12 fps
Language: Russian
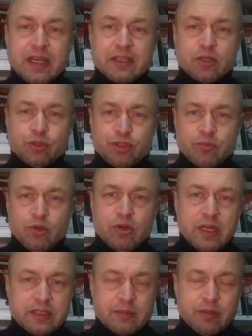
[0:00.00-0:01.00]
и это очень
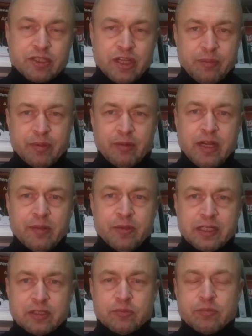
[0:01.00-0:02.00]
много, это большая
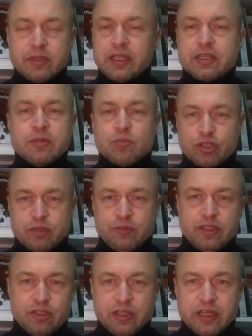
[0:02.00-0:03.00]
проблема, мы их не
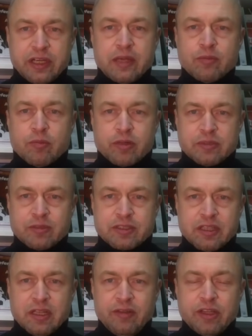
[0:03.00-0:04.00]
можем никаким образом
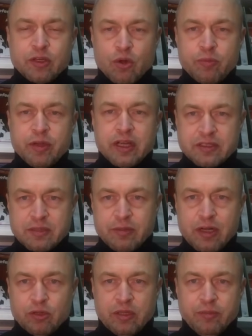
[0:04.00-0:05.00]
остановить, кроме как
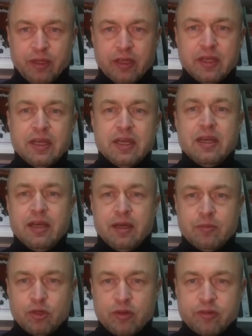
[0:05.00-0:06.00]
самолетами
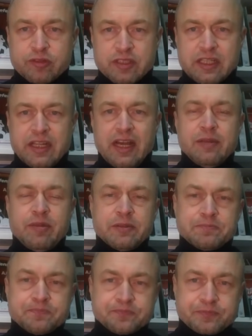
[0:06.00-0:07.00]

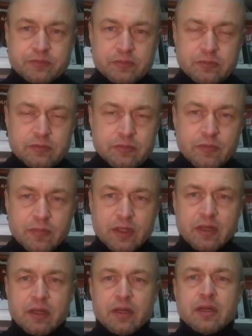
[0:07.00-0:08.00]
многофункциональными,
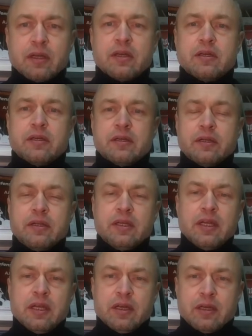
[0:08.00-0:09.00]
э, э,
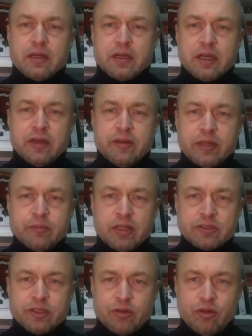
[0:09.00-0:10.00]
э, как говорят,
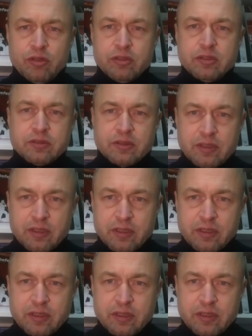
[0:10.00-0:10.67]
multi-role